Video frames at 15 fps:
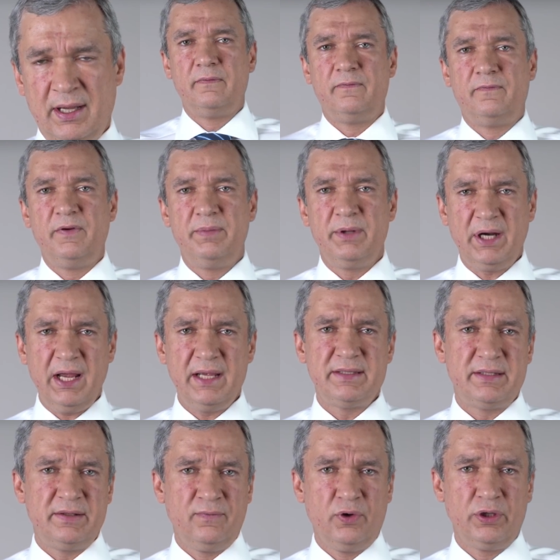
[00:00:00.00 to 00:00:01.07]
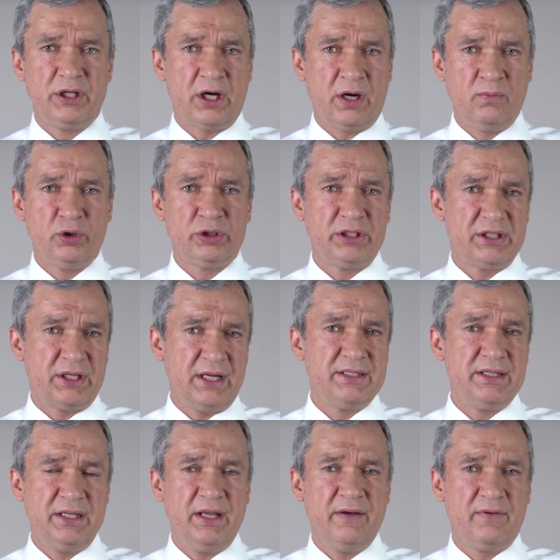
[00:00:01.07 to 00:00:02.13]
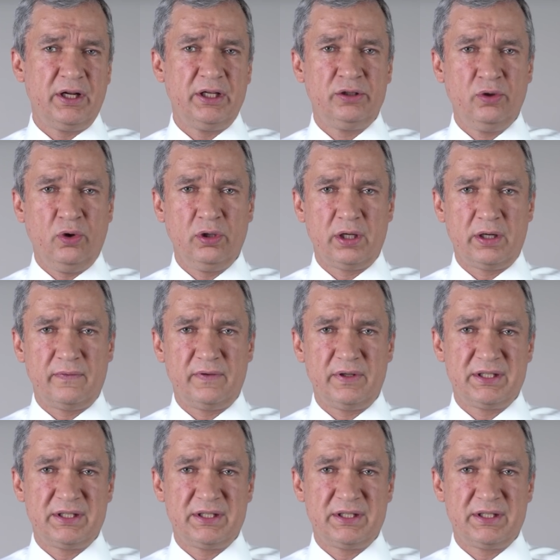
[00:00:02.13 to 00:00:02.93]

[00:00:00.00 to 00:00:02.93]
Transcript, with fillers: Выбирая сегодня работать ради евро и долларов,